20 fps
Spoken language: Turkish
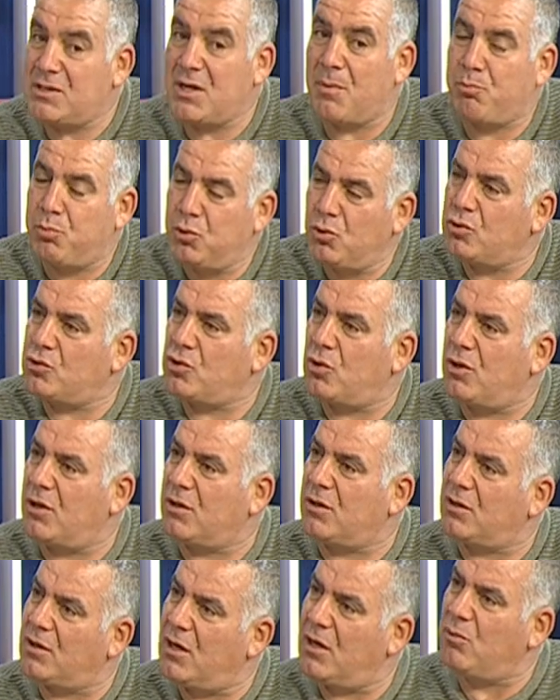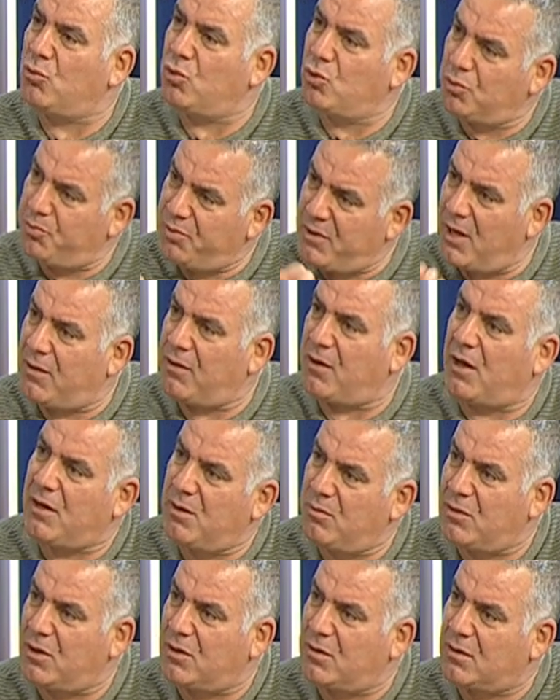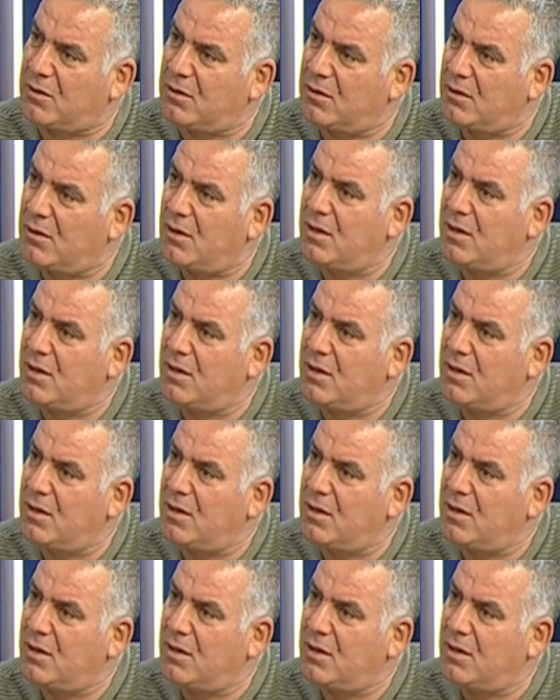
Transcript: hep bunu söyledik. Gelin bunu planlayalım dedik.